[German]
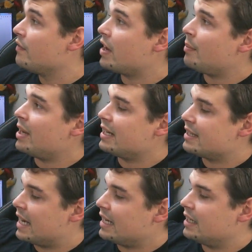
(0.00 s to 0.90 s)
Wir haben an
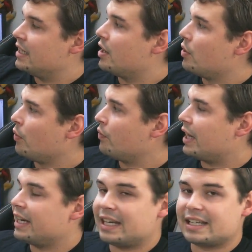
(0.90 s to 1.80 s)
den Seiten hier
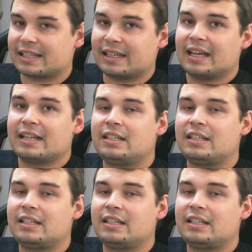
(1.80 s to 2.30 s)
Lufteinlässe,